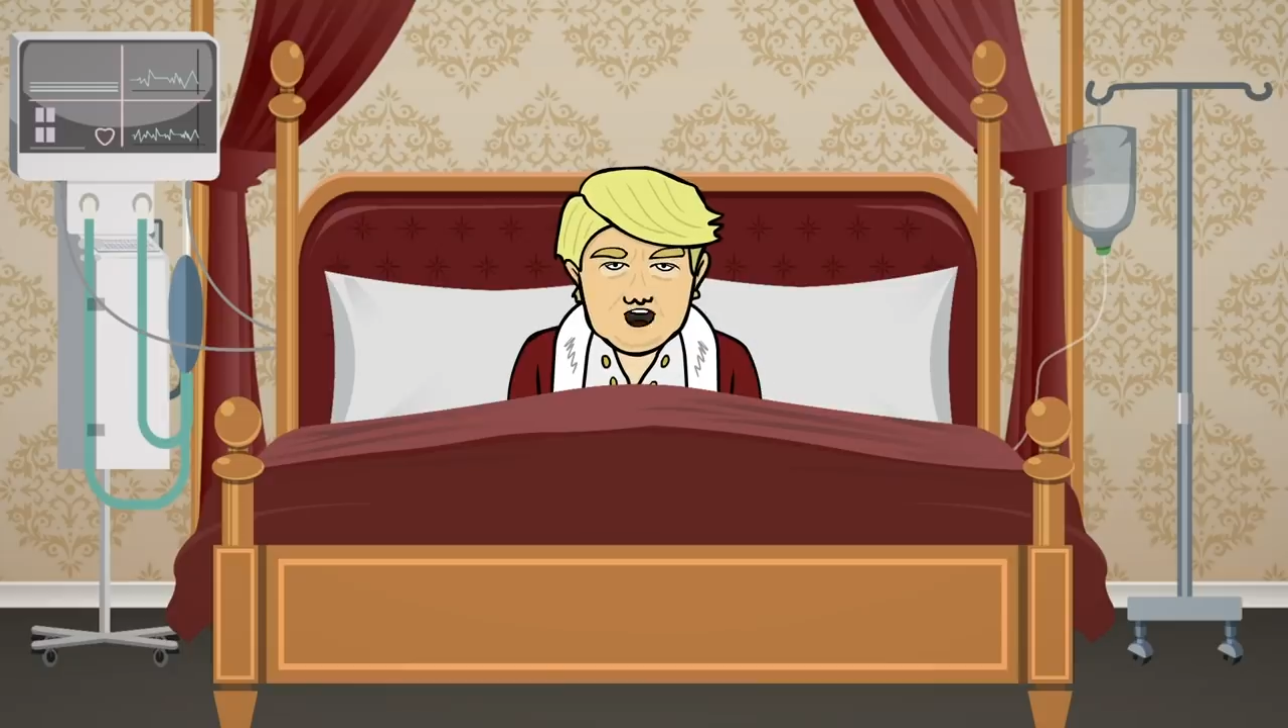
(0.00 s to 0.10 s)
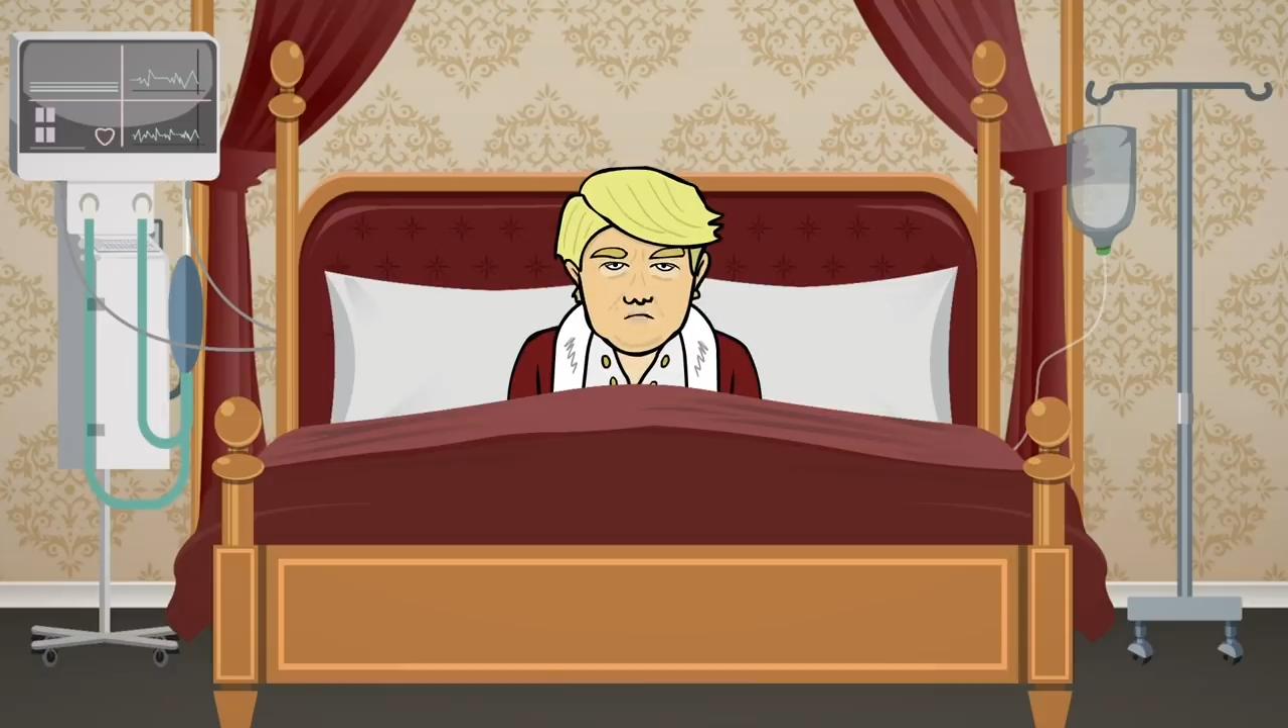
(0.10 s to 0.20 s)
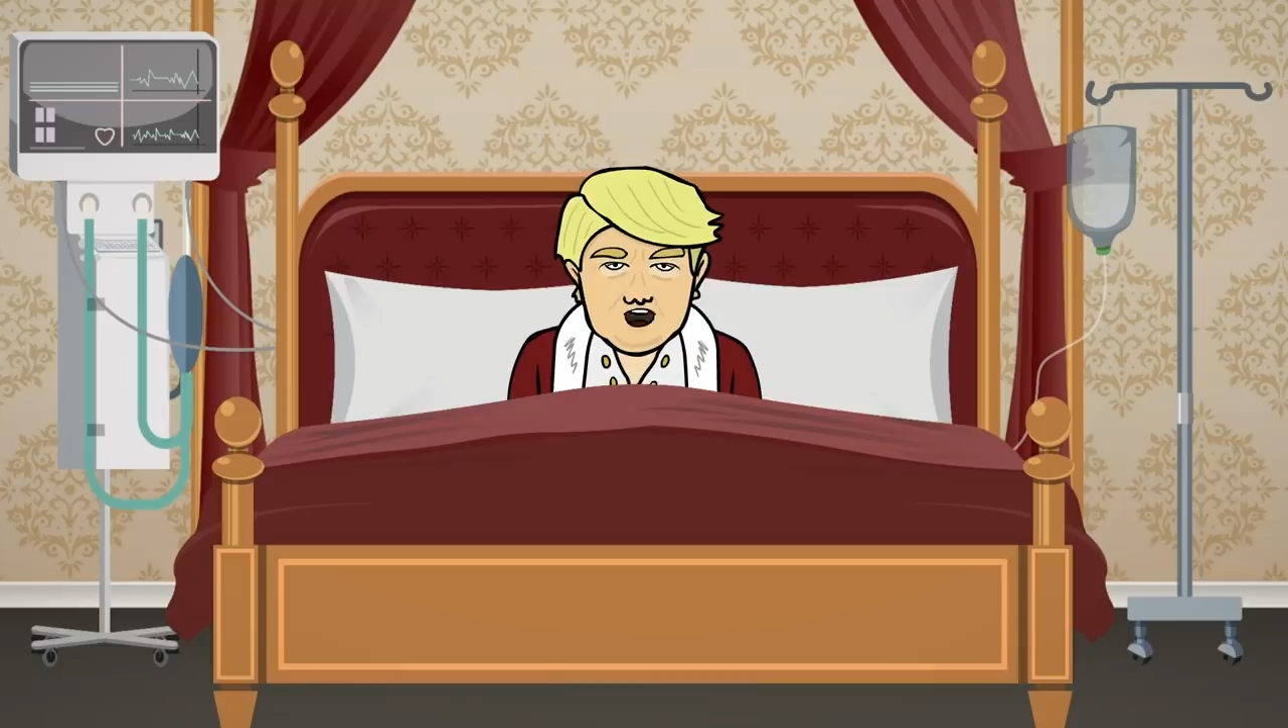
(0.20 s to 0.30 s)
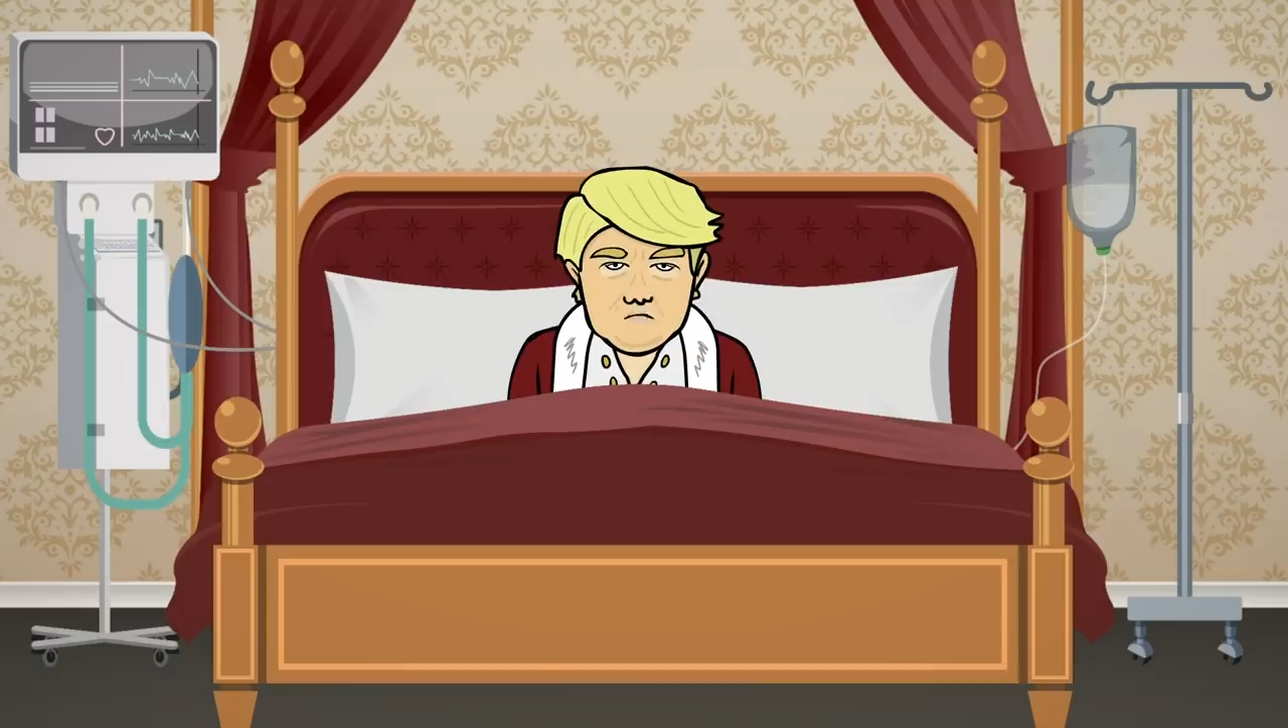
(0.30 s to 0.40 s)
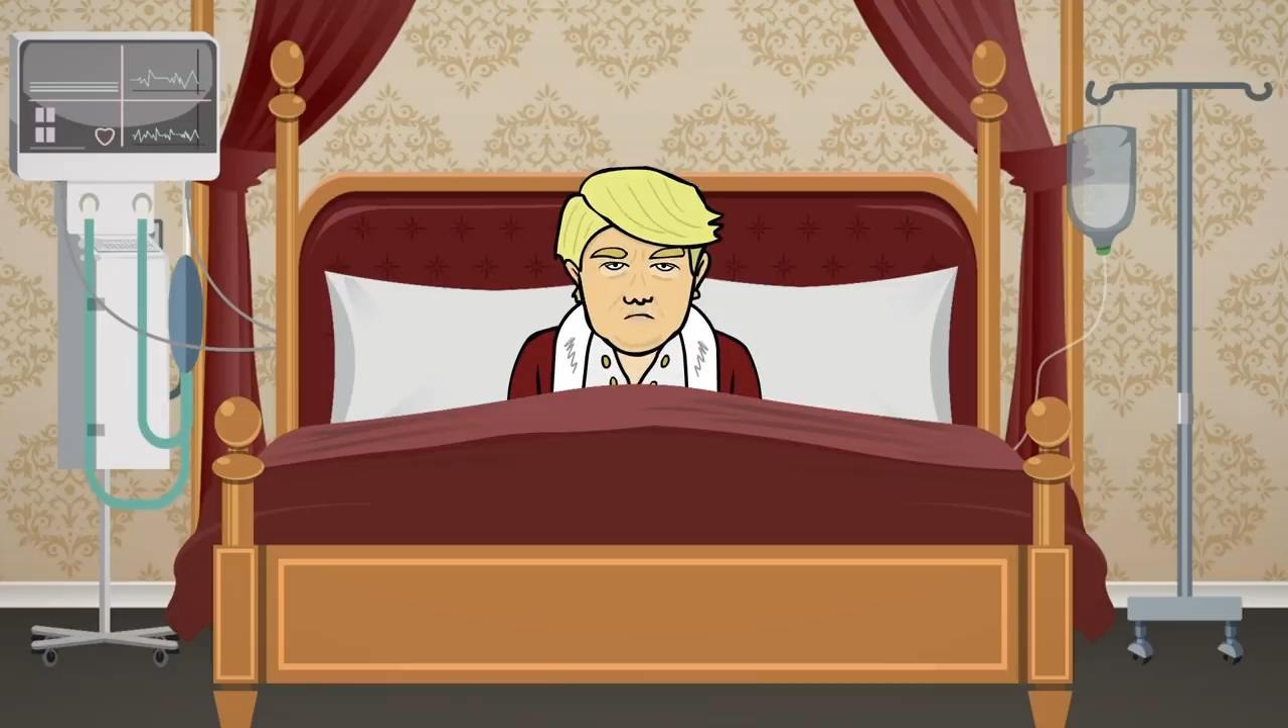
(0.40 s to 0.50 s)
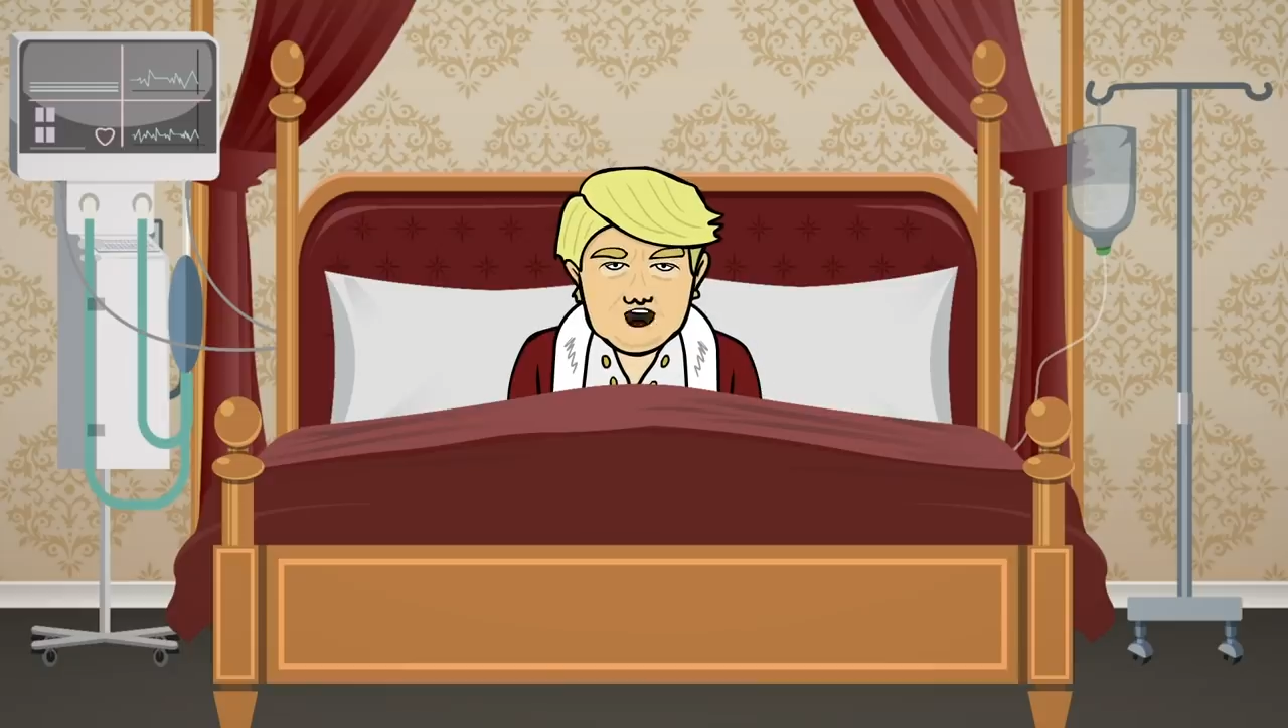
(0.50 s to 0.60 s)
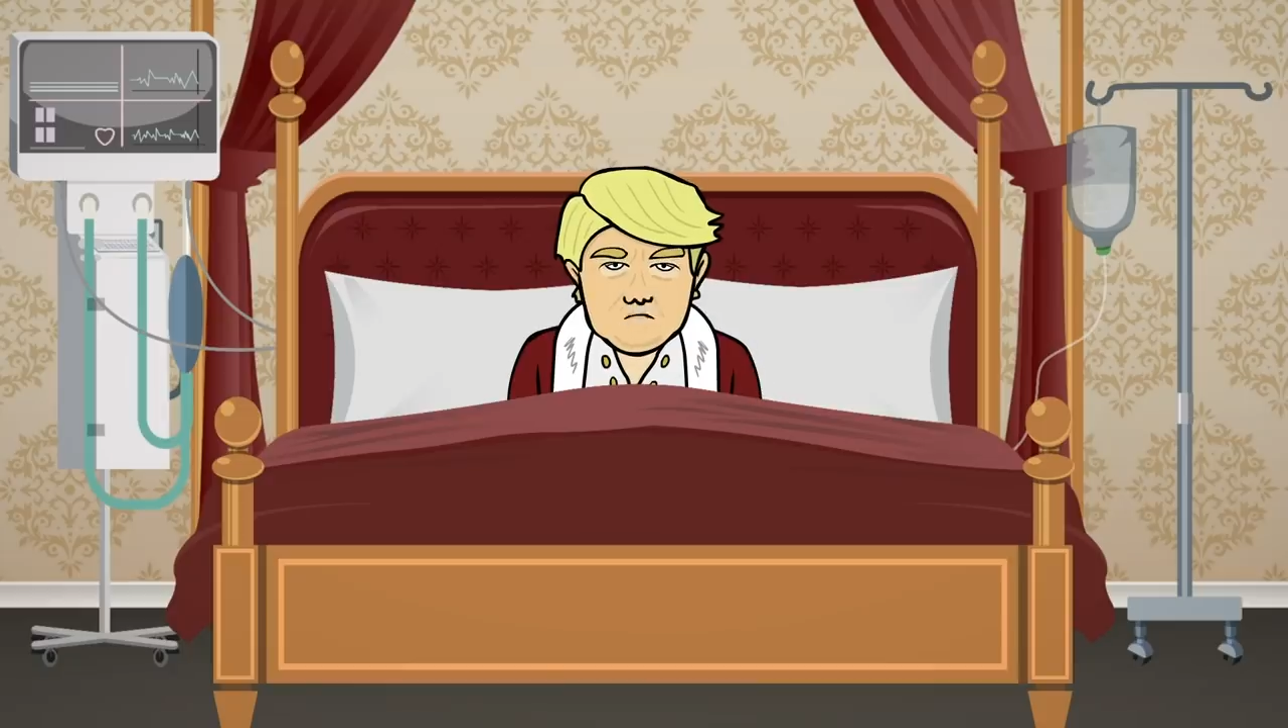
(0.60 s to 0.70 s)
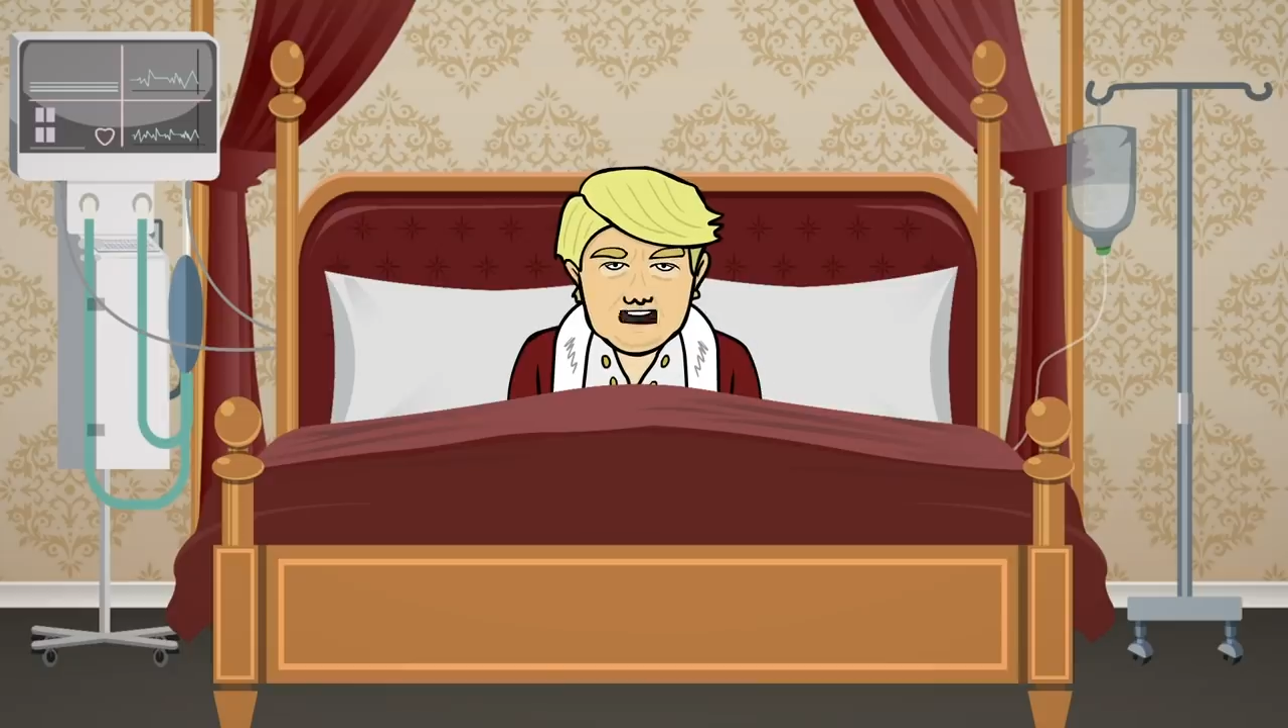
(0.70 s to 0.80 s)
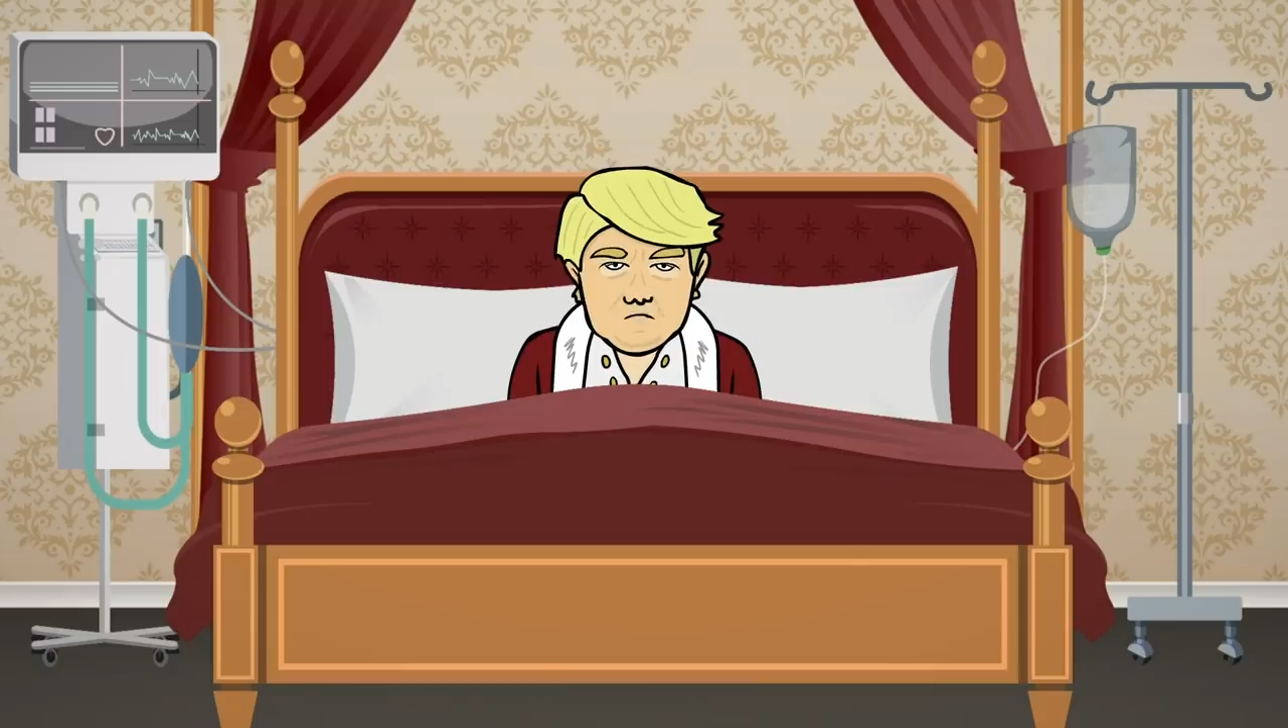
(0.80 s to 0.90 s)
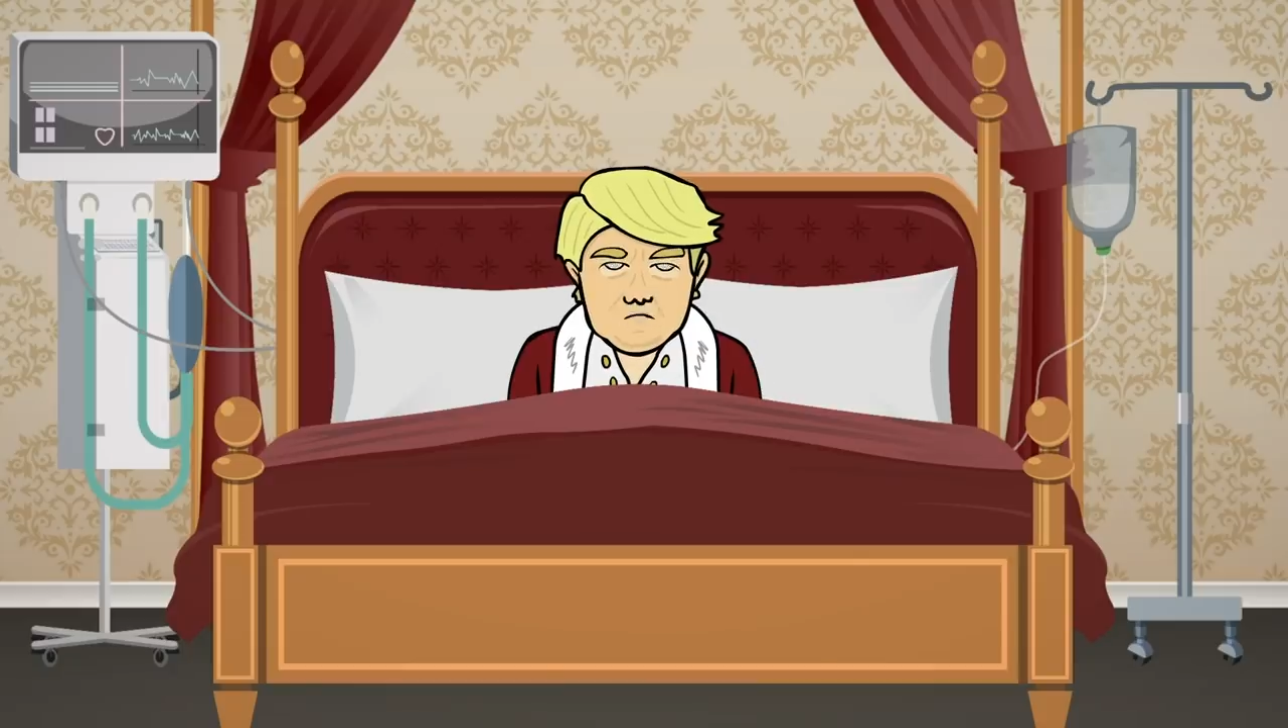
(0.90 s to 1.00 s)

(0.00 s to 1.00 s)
edemeyeceğiz mi?